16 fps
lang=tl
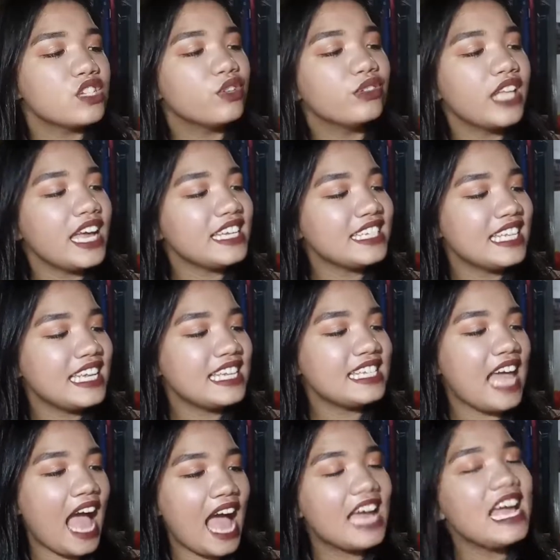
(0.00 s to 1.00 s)
So next is
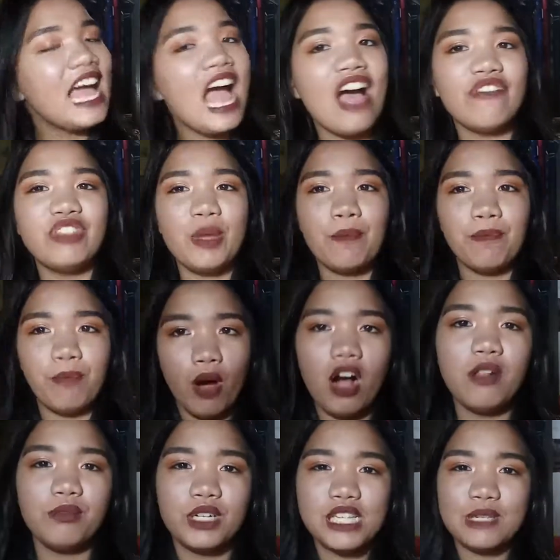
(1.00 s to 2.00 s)
I have the
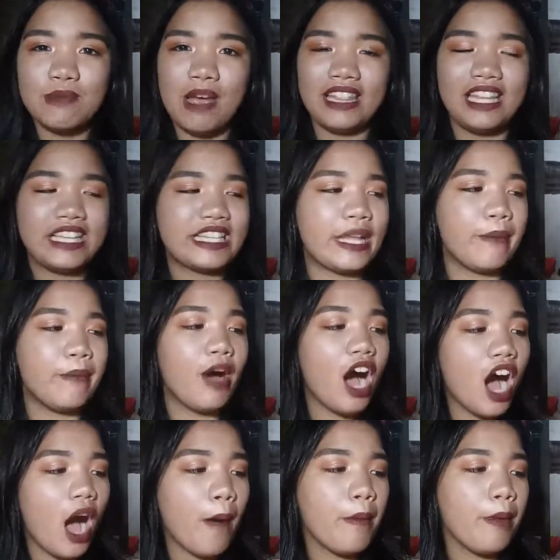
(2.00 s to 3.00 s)
Balm Cosmetics, the
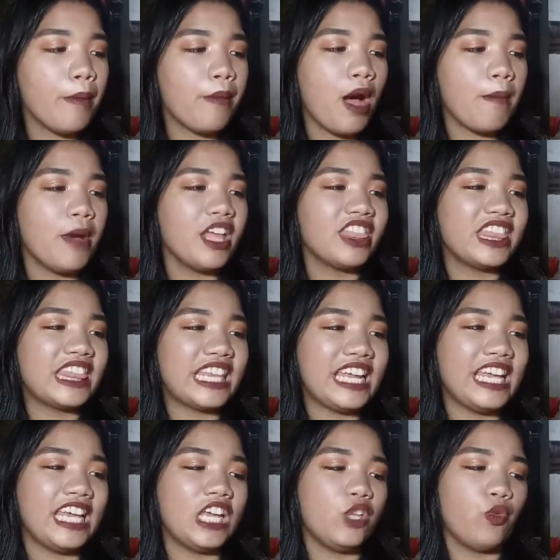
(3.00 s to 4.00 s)
Bahama Mama
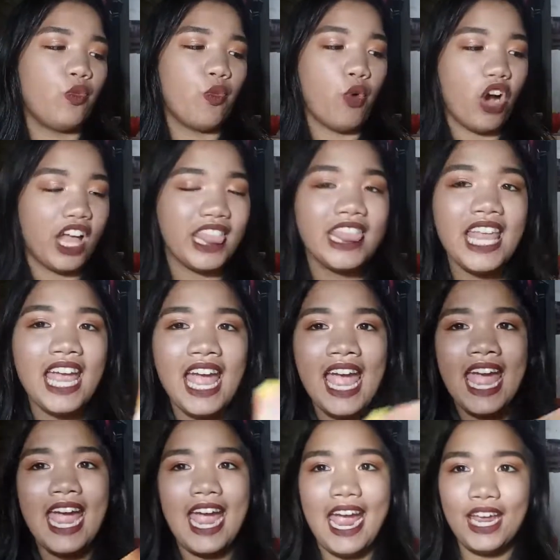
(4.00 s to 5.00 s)
3-in-1.
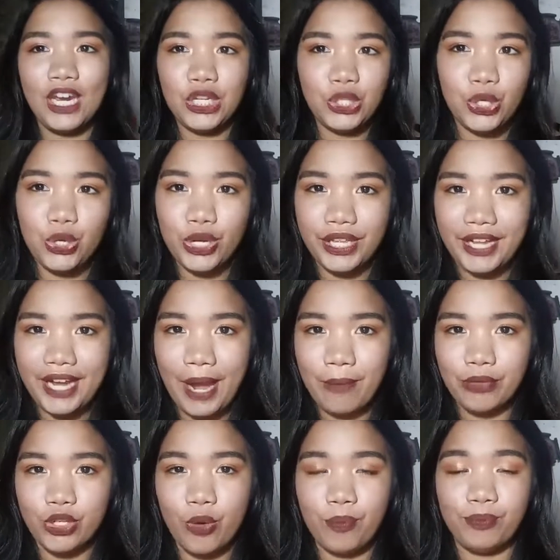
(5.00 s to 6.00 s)
And ito yung
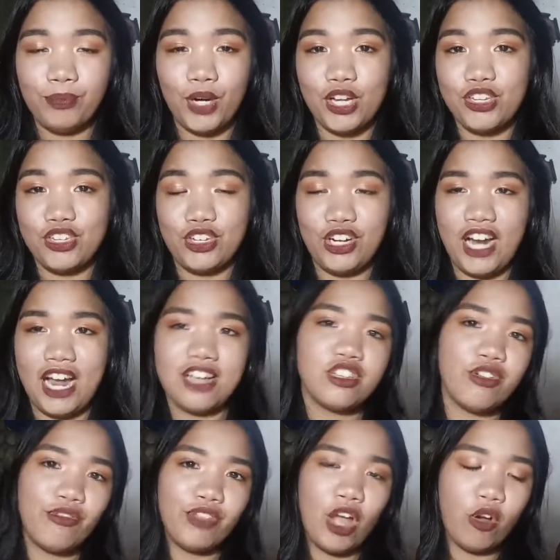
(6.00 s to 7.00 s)
ginagamit kong bronzer as
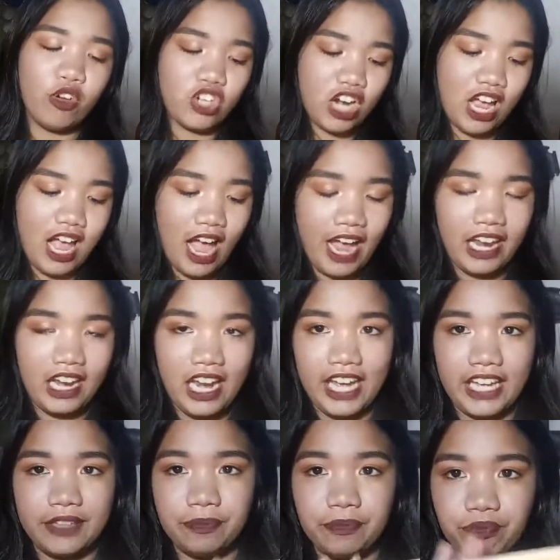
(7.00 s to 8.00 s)
of now, tsaka
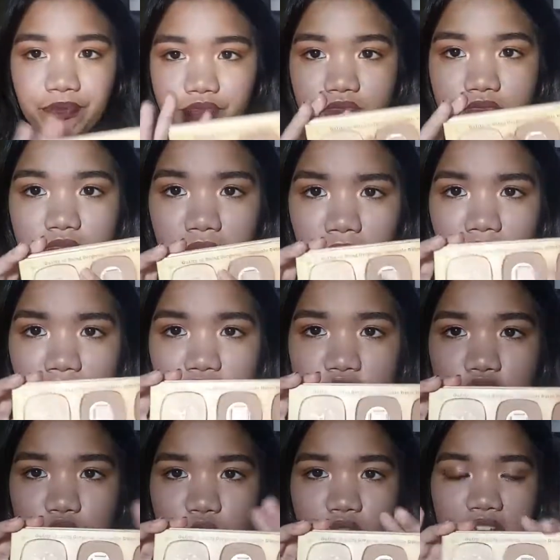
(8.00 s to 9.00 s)
highlight.
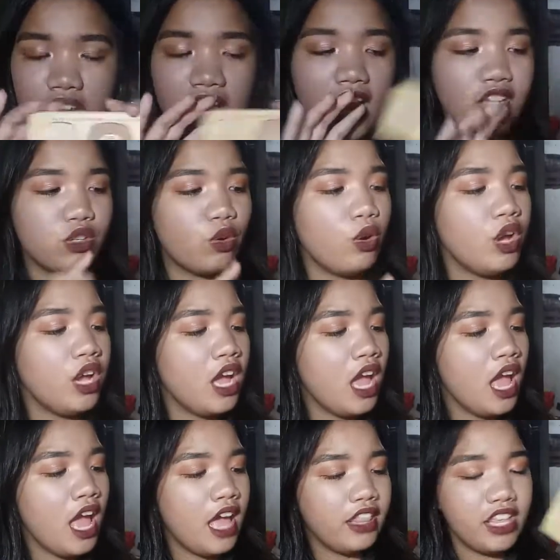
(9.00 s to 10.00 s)
Ito itsura niya. So
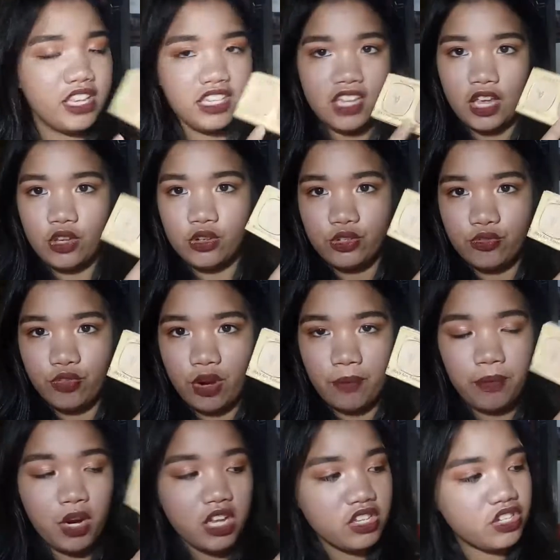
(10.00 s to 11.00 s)
this I use for
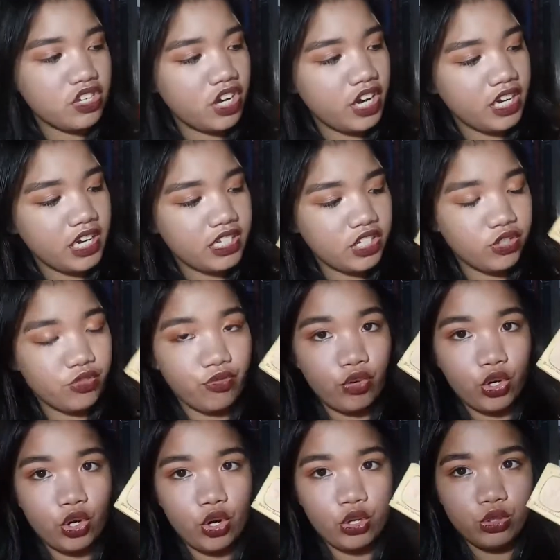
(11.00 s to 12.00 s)
bronzer, and this is
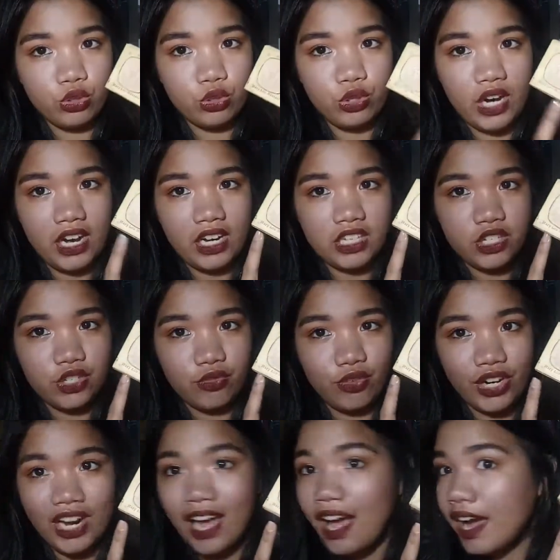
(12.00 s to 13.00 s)
for contour, and this is
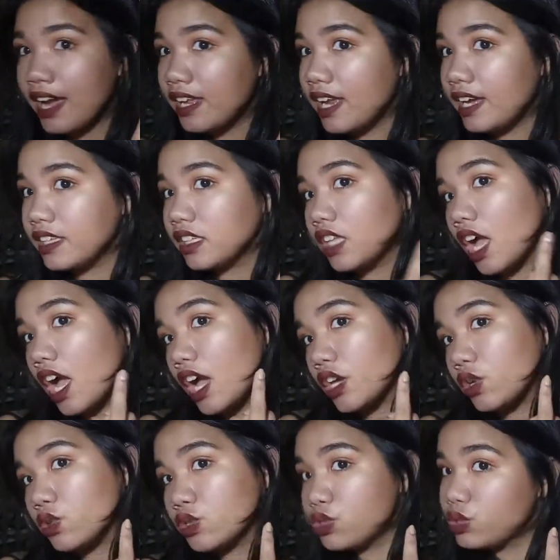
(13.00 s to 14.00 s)
for the highlight
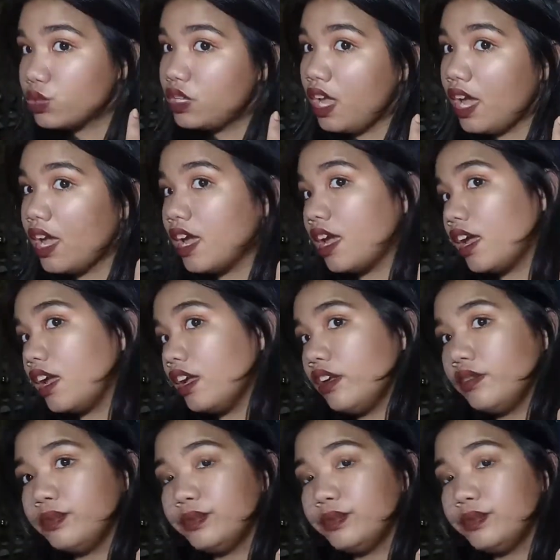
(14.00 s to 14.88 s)
that I use today.